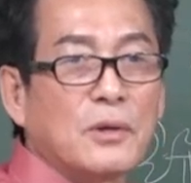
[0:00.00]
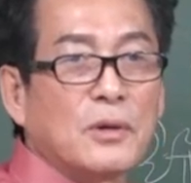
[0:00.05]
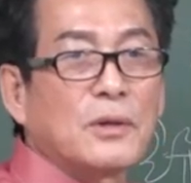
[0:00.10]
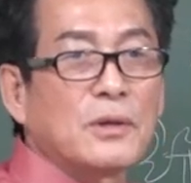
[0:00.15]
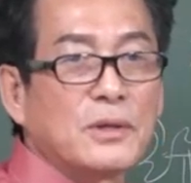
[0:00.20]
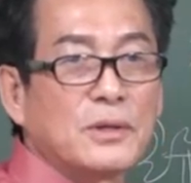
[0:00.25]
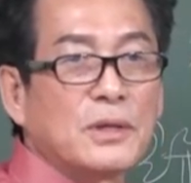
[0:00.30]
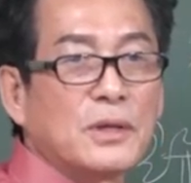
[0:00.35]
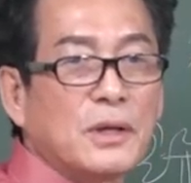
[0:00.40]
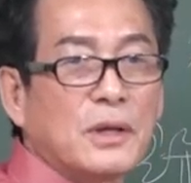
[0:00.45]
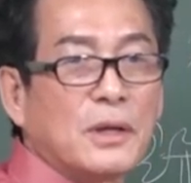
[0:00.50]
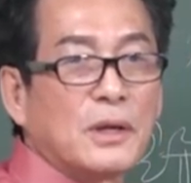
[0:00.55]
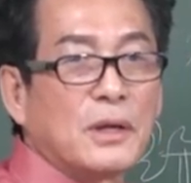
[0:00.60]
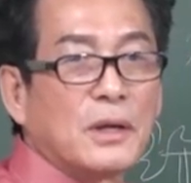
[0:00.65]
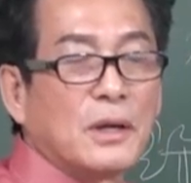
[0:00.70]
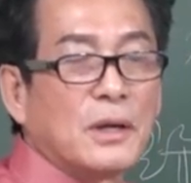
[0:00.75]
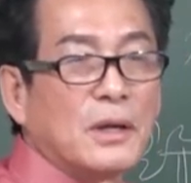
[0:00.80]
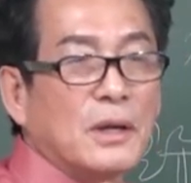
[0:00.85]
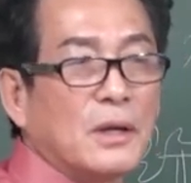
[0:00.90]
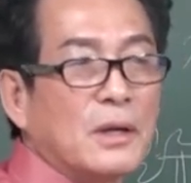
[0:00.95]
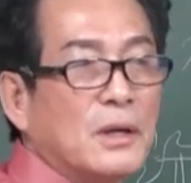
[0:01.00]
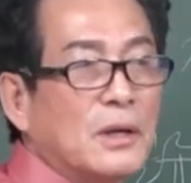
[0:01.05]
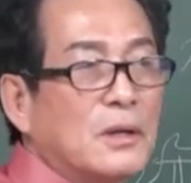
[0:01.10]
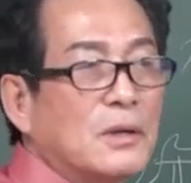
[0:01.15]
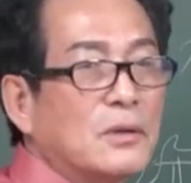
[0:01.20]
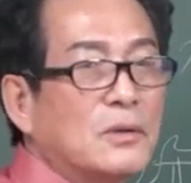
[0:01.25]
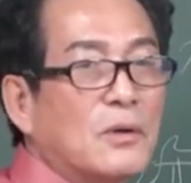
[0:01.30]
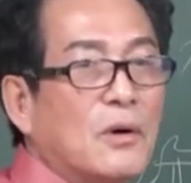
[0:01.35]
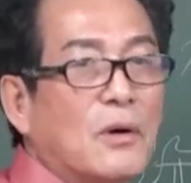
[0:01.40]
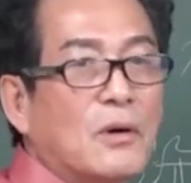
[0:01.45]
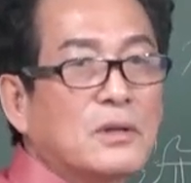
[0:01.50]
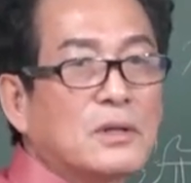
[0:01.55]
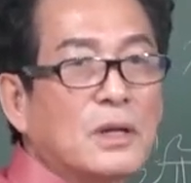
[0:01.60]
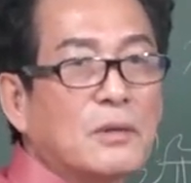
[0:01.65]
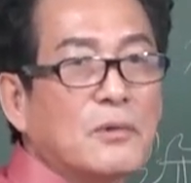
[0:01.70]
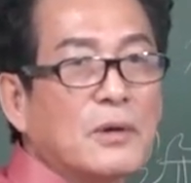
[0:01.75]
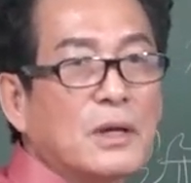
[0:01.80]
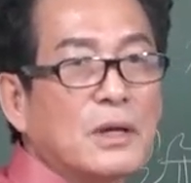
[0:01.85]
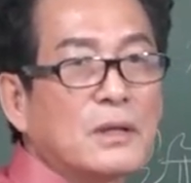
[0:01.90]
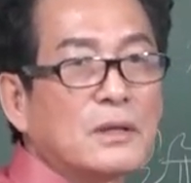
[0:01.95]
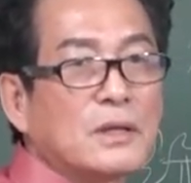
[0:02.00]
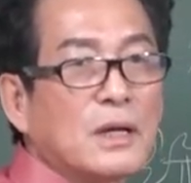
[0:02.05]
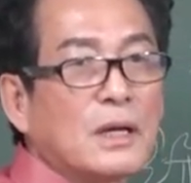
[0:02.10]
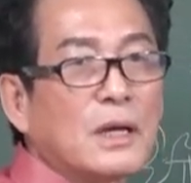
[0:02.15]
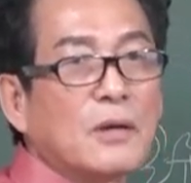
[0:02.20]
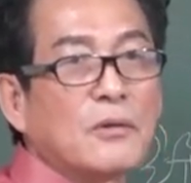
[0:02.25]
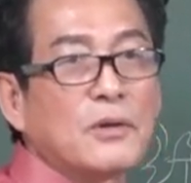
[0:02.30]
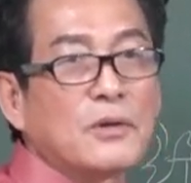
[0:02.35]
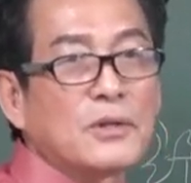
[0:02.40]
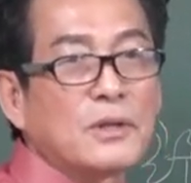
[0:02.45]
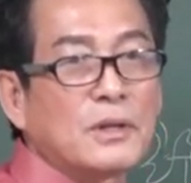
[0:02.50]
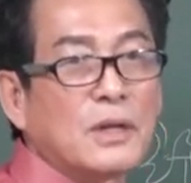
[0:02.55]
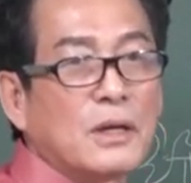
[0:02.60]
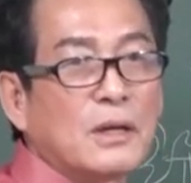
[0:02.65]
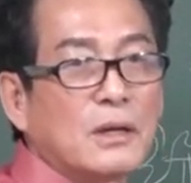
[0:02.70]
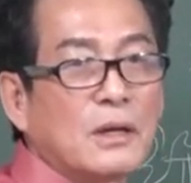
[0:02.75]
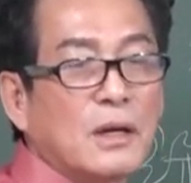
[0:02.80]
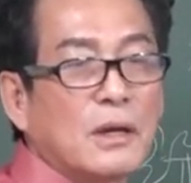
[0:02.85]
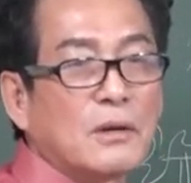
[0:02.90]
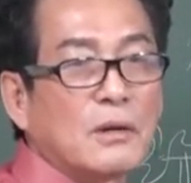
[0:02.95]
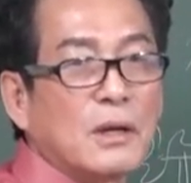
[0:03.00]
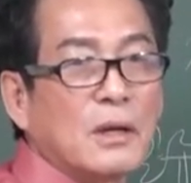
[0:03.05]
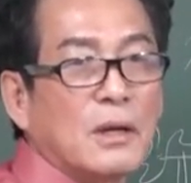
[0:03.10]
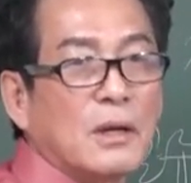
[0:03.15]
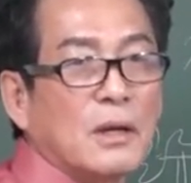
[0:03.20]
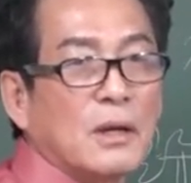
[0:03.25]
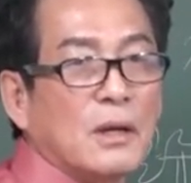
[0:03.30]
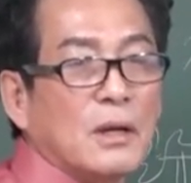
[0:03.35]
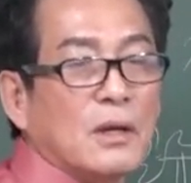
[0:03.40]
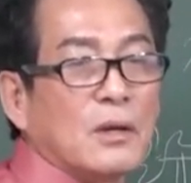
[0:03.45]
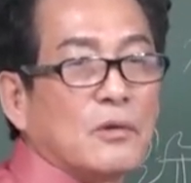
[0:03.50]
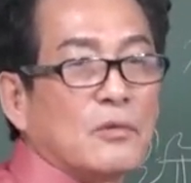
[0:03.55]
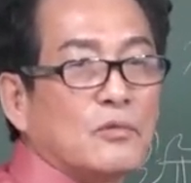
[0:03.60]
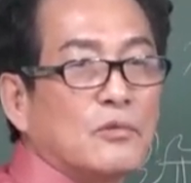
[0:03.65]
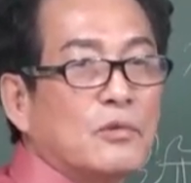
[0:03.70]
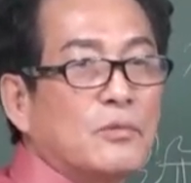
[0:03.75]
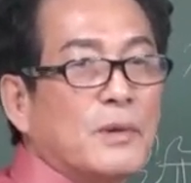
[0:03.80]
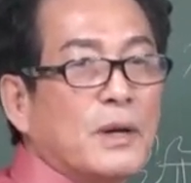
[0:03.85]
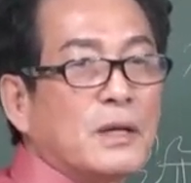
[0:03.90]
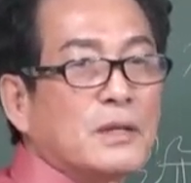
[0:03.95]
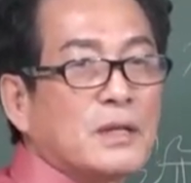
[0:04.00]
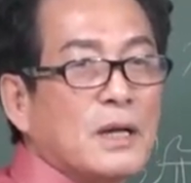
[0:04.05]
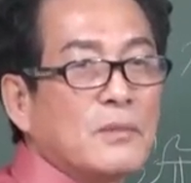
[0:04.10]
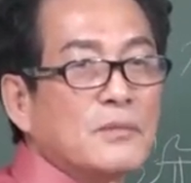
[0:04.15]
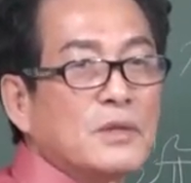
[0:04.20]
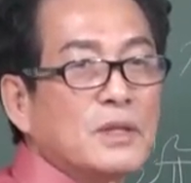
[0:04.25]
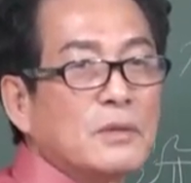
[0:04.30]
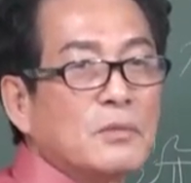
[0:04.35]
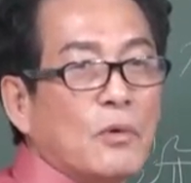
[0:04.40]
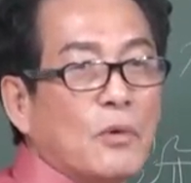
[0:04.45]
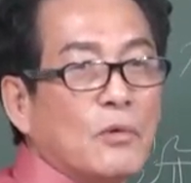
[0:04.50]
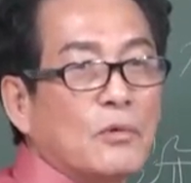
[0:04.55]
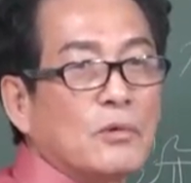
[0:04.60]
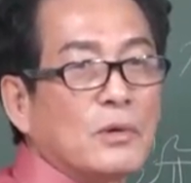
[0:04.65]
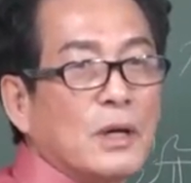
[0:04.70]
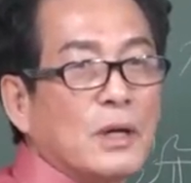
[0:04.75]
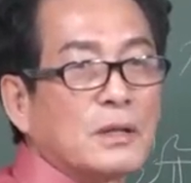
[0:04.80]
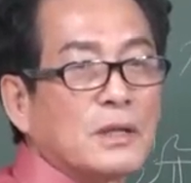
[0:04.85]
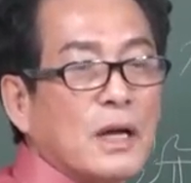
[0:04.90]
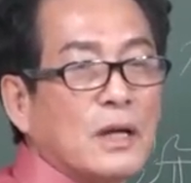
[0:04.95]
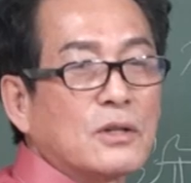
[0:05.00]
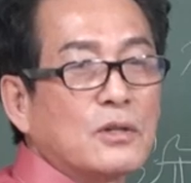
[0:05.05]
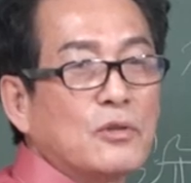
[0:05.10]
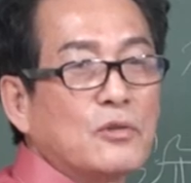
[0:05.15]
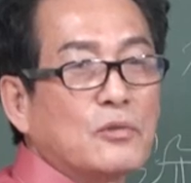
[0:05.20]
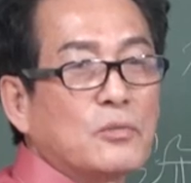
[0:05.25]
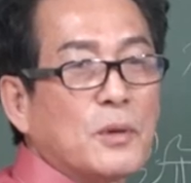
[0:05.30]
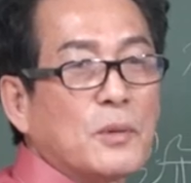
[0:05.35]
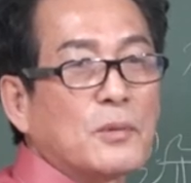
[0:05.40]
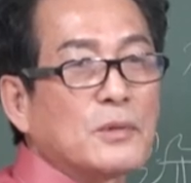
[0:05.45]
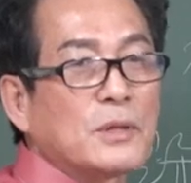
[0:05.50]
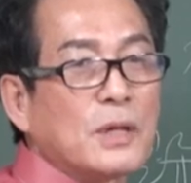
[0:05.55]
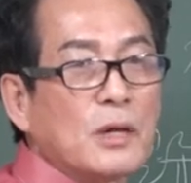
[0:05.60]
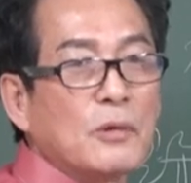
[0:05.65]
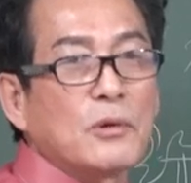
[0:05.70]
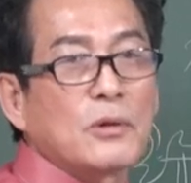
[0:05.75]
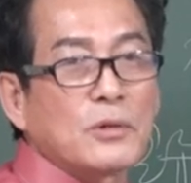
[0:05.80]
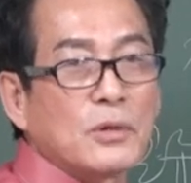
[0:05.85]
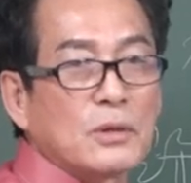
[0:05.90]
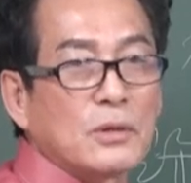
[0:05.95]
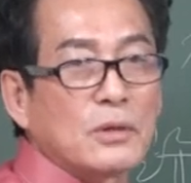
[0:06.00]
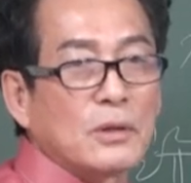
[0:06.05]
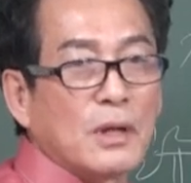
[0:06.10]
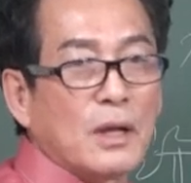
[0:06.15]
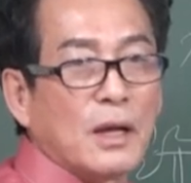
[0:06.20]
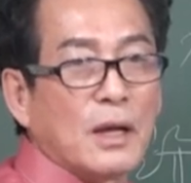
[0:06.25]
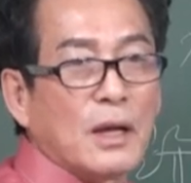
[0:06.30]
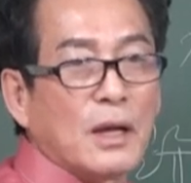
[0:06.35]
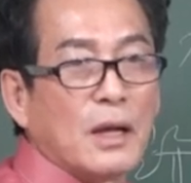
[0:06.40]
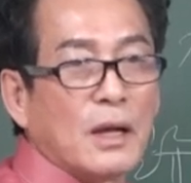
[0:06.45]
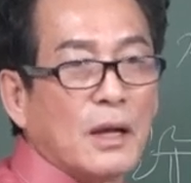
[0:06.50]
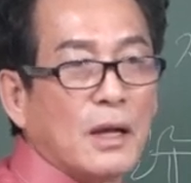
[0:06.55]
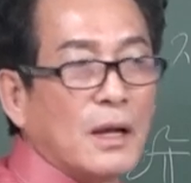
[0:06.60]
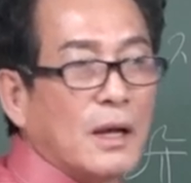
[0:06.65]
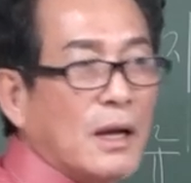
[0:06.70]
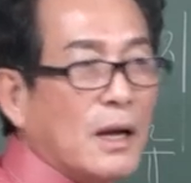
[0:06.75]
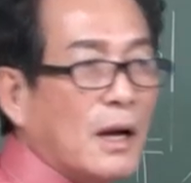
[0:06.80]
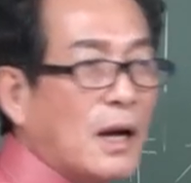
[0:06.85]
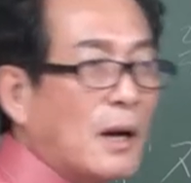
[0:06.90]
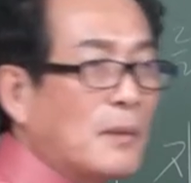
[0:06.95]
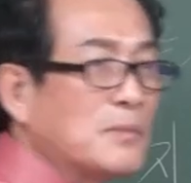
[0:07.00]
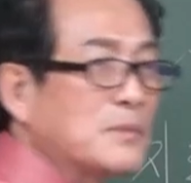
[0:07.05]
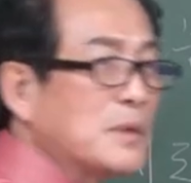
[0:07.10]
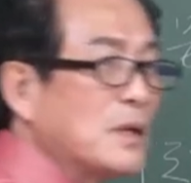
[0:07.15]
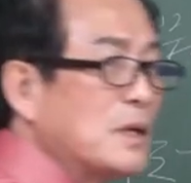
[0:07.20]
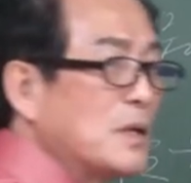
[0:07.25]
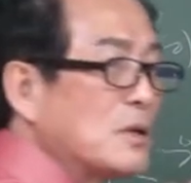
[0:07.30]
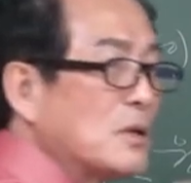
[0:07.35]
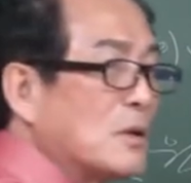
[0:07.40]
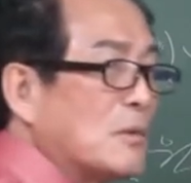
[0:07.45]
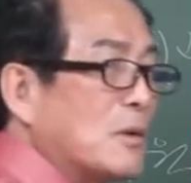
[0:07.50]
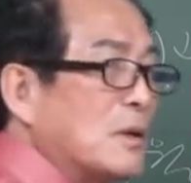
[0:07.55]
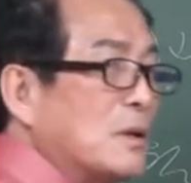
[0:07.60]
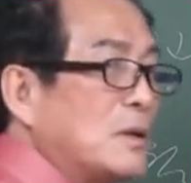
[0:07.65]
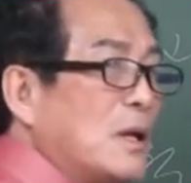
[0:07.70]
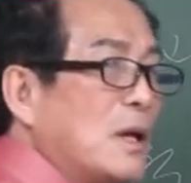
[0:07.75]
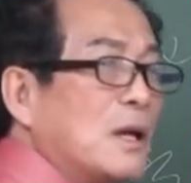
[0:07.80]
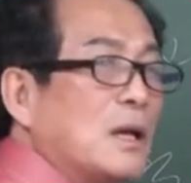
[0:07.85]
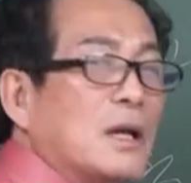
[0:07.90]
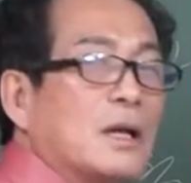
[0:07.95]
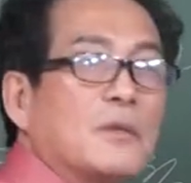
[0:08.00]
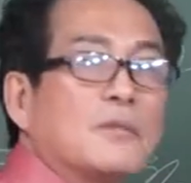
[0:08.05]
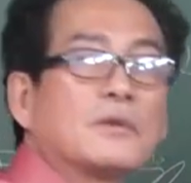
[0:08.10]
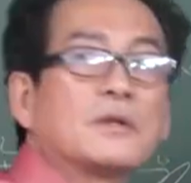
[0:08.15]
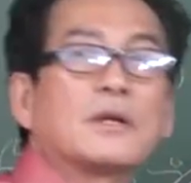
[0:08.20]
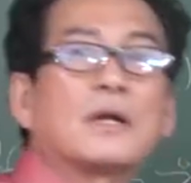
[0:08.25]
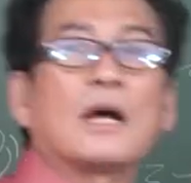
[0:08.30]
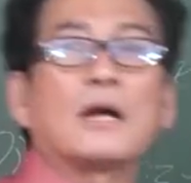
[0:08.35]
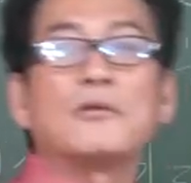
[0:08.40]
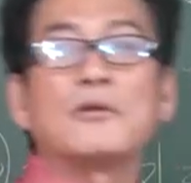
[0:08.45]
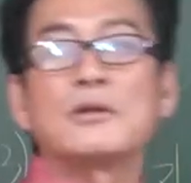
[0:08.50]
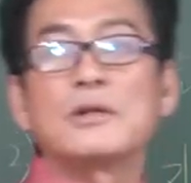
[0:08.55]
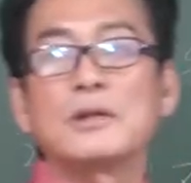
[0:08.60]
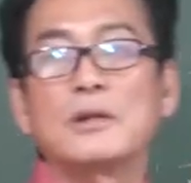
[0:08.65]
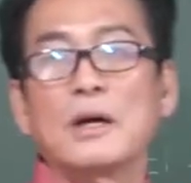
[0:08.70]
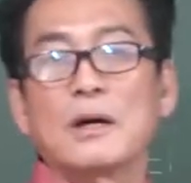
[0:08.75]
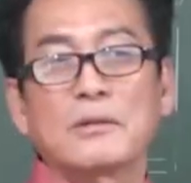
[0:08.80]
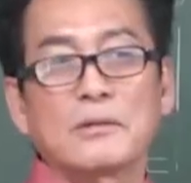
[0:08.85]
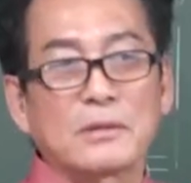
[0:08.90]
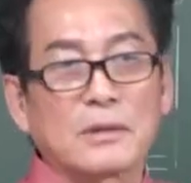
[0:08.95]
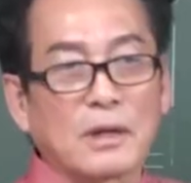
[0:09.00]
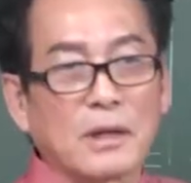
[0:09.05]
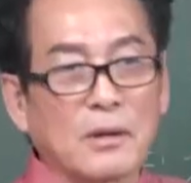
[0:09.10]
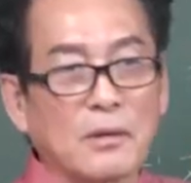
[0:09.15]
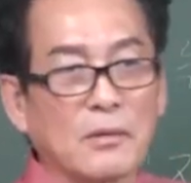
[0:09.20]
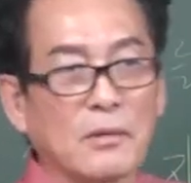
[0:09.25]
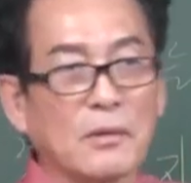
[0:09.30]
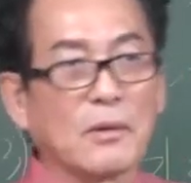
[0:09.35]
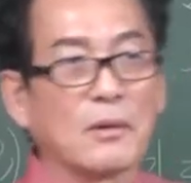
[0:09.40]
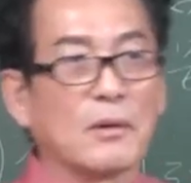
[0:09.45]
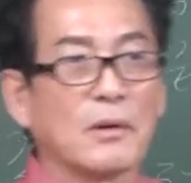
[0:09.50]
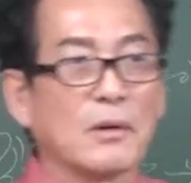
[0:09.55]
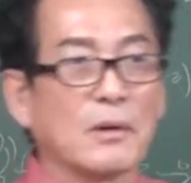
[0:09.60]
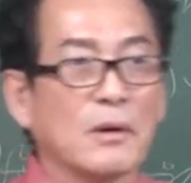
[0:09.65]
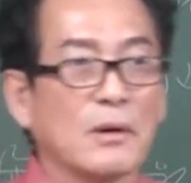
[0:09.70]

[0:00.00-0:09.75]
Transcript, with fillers: 외우지, 넉자백기는잘 안 외워진다는 거야. 935국에 4,600번 잘 외워졌는데 앞자리 전화만 4개 되면서 잘 안 외진다 그러더라고.